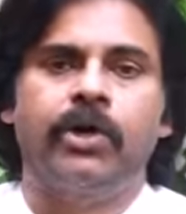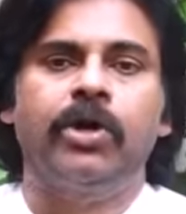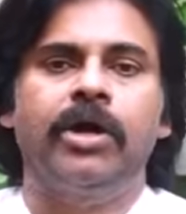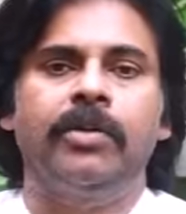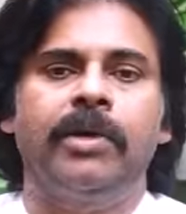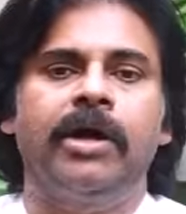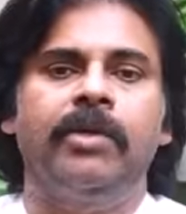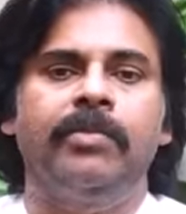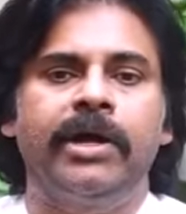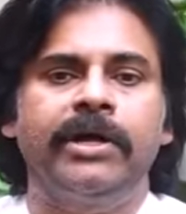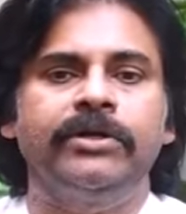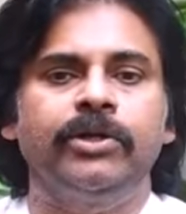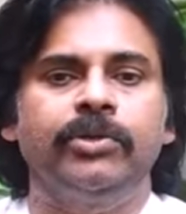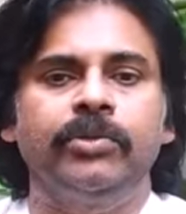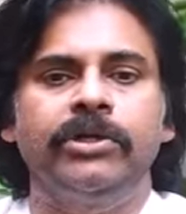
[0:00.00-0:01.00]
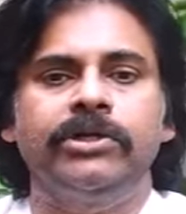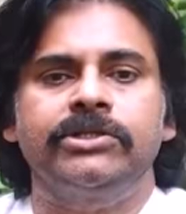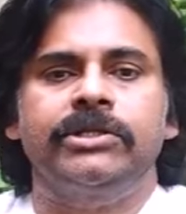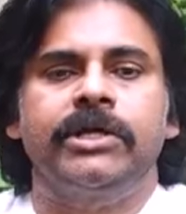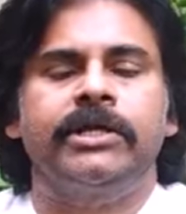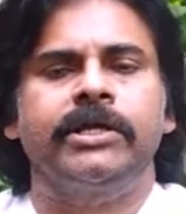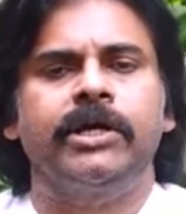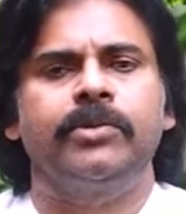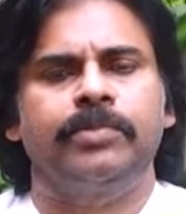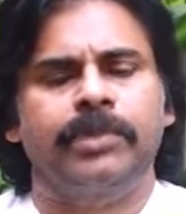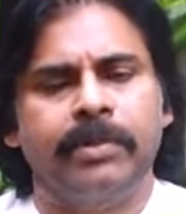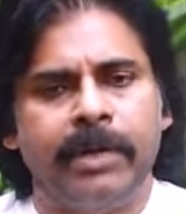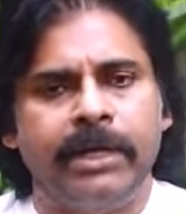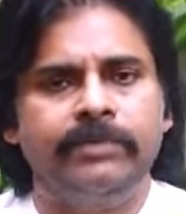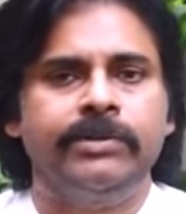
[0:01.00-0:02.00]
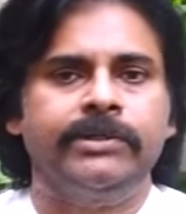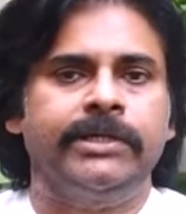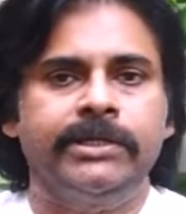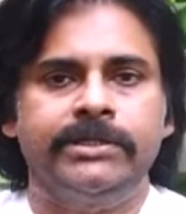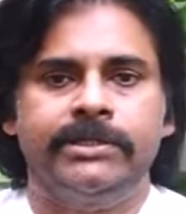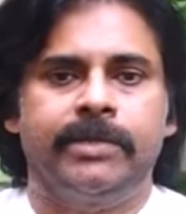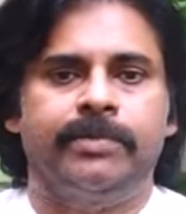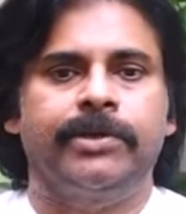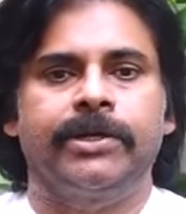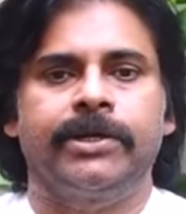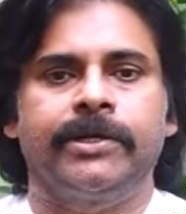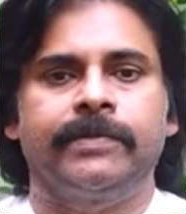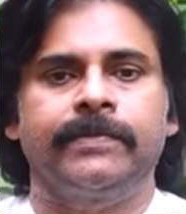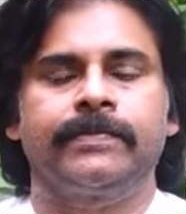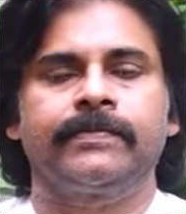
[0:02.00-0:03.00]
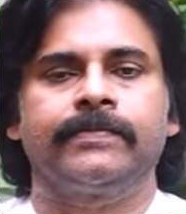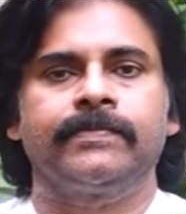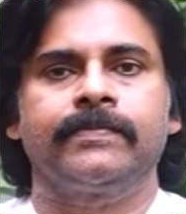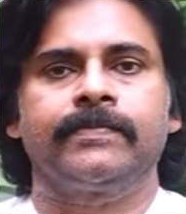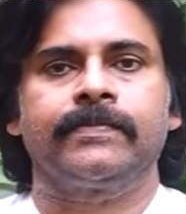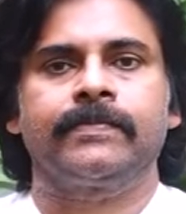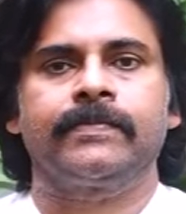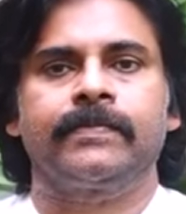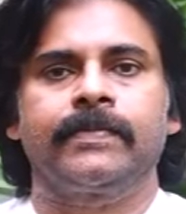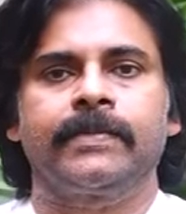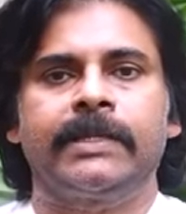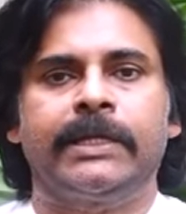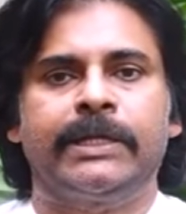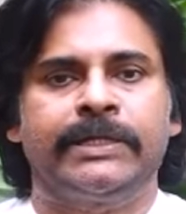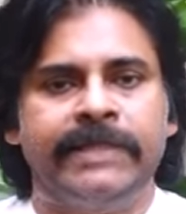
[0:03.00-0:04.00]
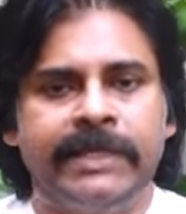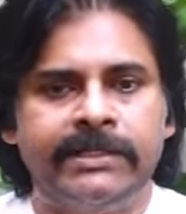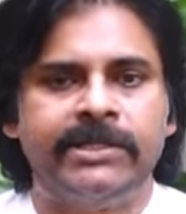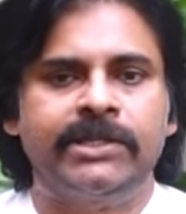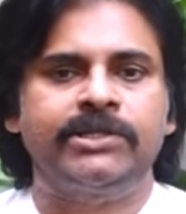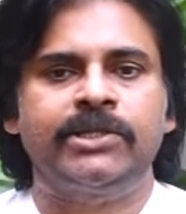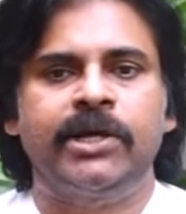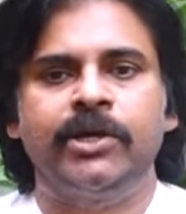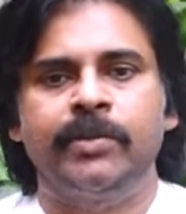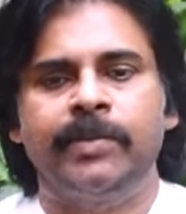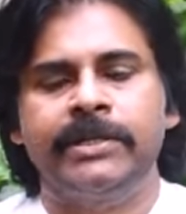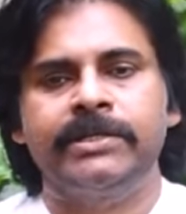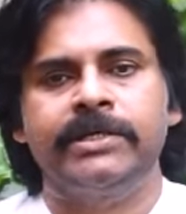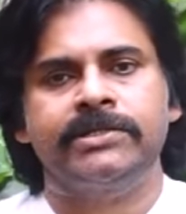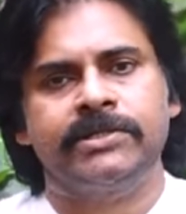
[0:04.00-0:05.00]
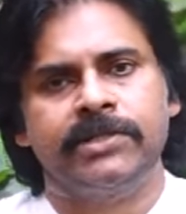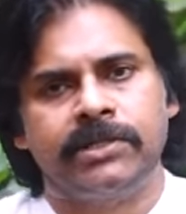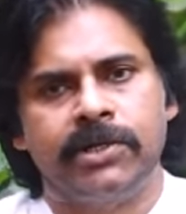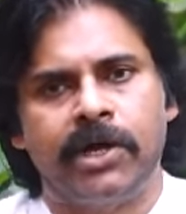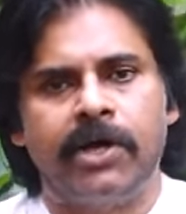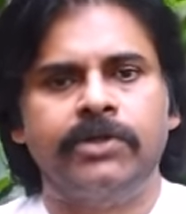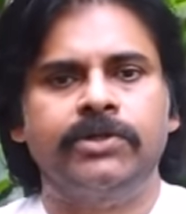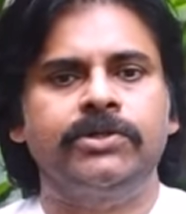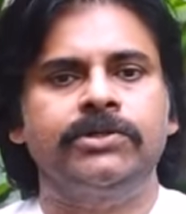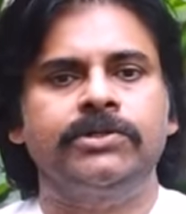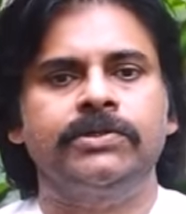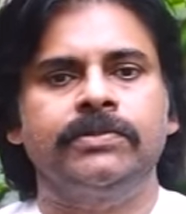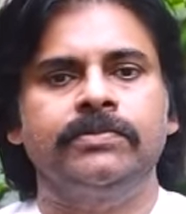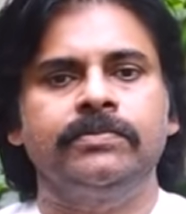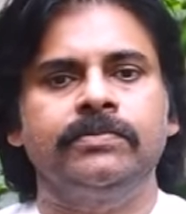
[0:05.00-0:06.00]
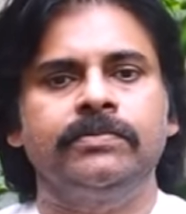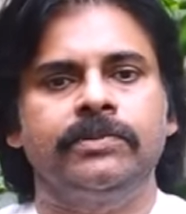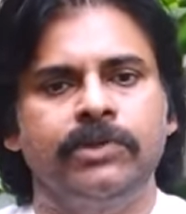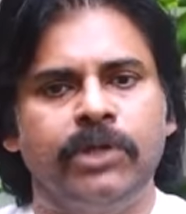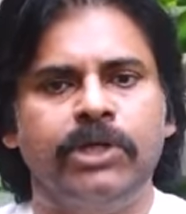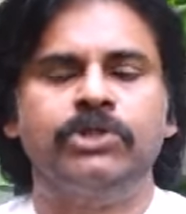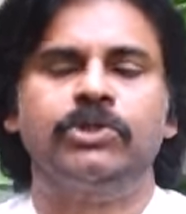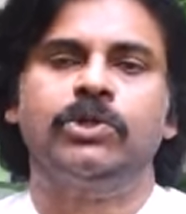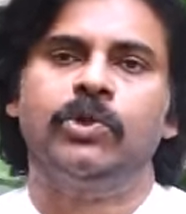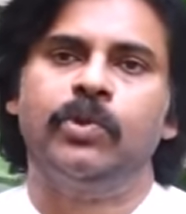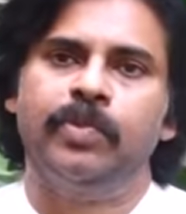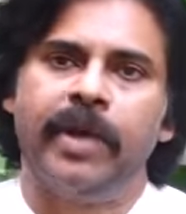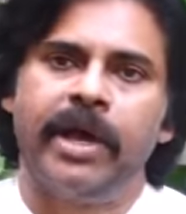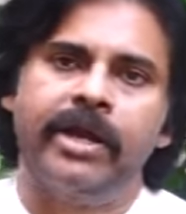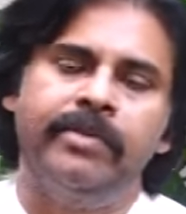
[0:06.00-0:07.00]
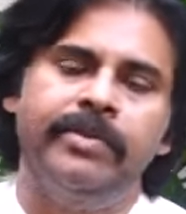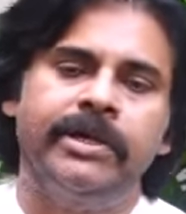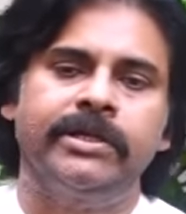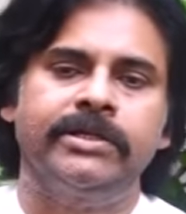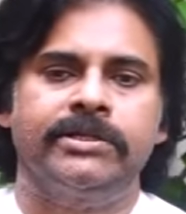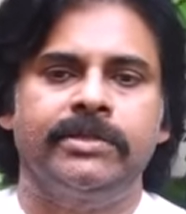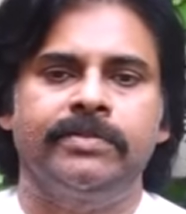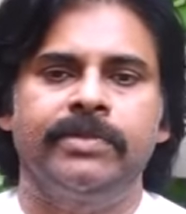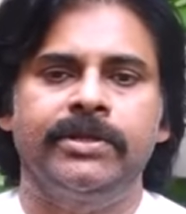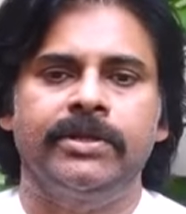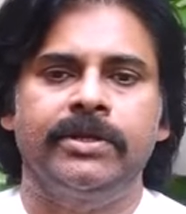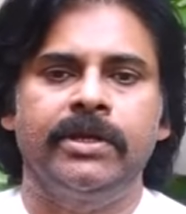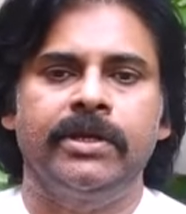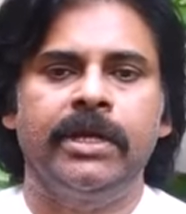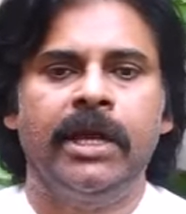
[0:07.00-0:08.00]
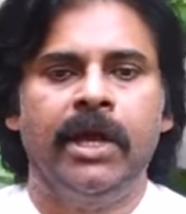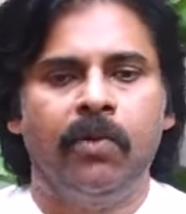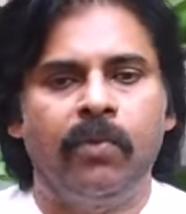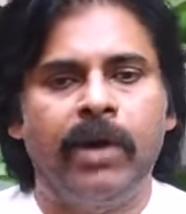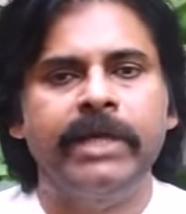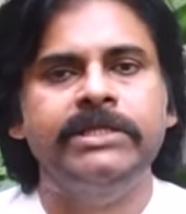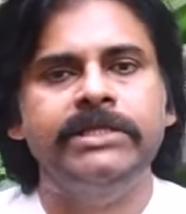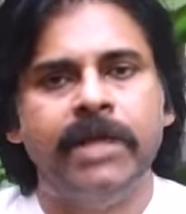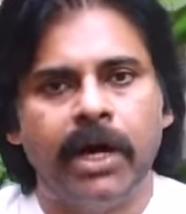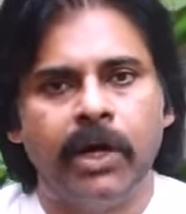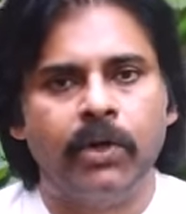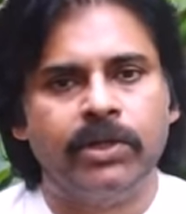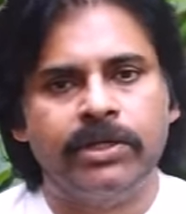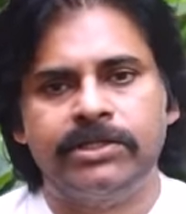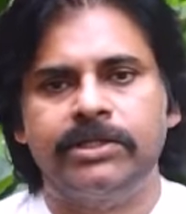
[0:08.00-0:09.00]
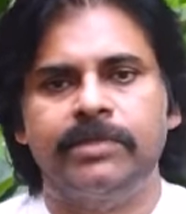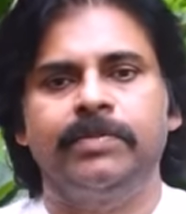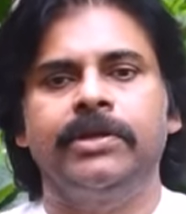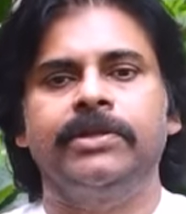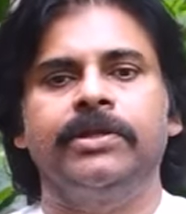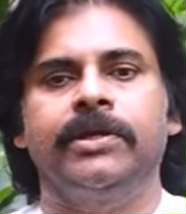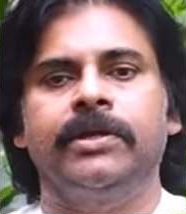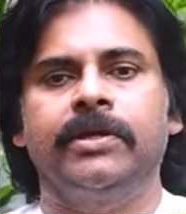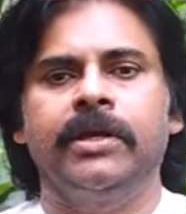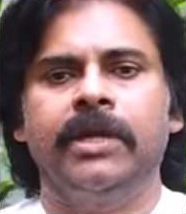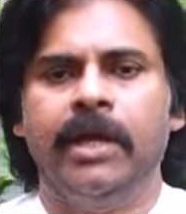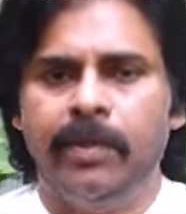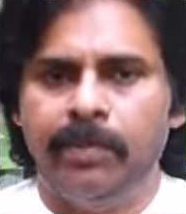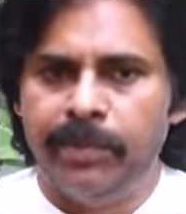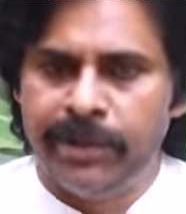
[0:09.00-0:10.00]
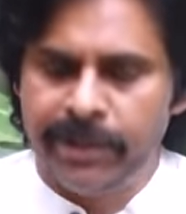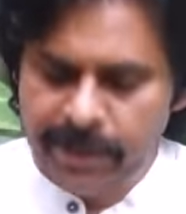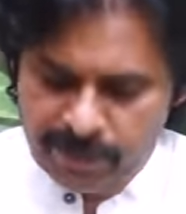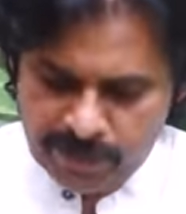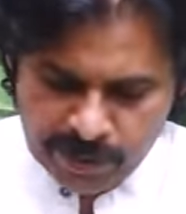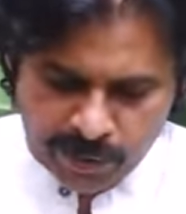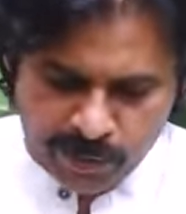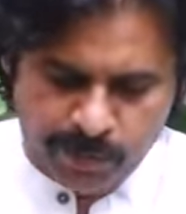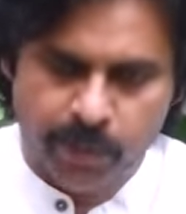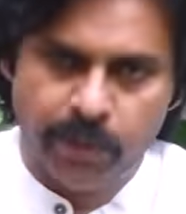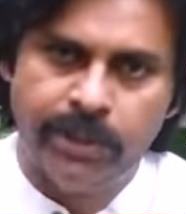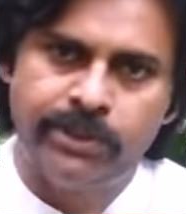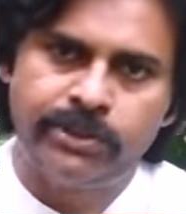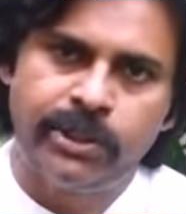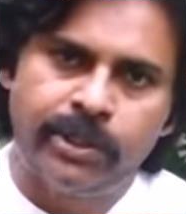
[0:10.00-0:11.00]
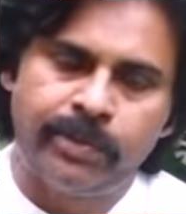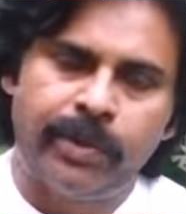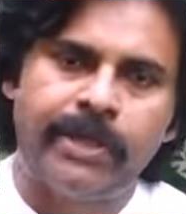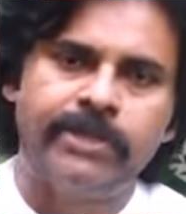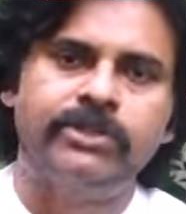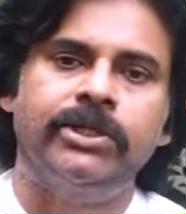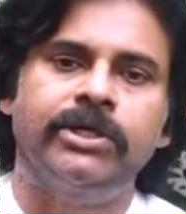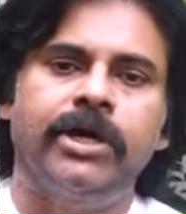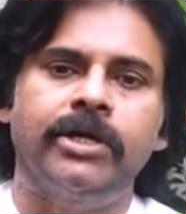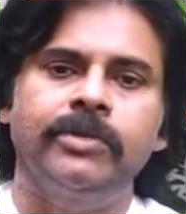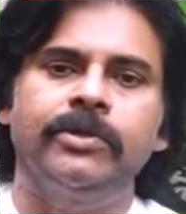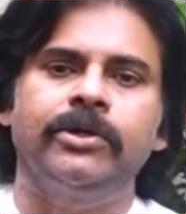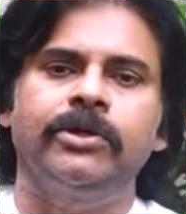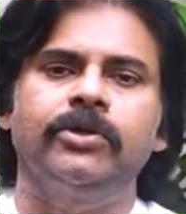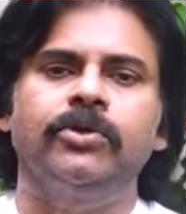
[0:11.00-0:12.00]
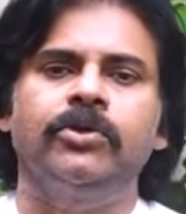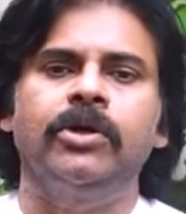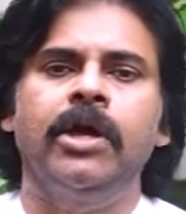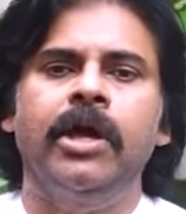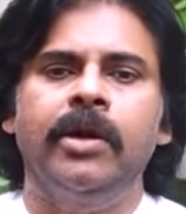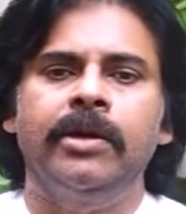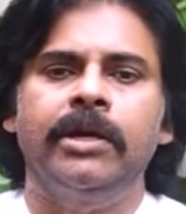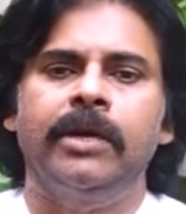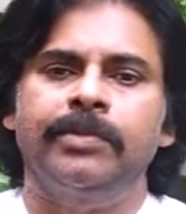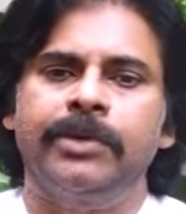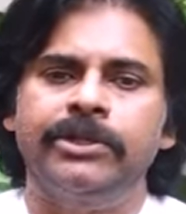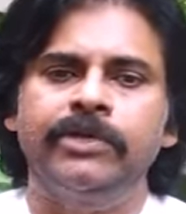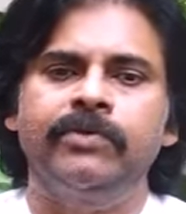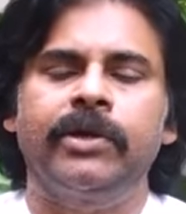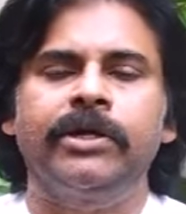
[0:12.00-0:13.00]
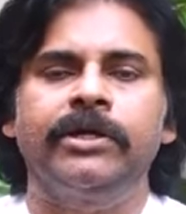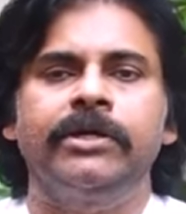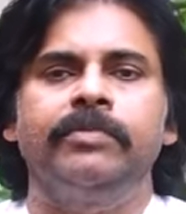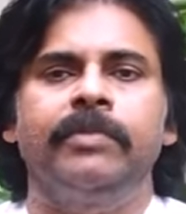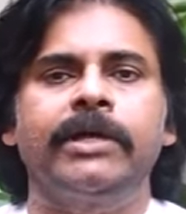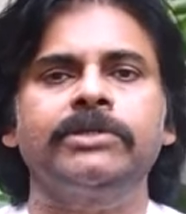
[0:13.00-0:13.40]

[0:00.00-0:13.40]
కరోనా మహమ్మారి నిర్మూలించడానికి కానీ ప్రమాదం అని తెలిసినప్పటికీ క్షేత్రస్థాయిలో పనిచేస్తున్న డాక్టర్స్ నర్సులు పారామెడికల్ సిబ్బంది వైద్య ఆరోగ్య సిబ్బంది మీడియా వారు పోలీసులు అటు పారిశుద్ధ్య కార్మికులు ఇలా ప్రతి ఒక్కరికి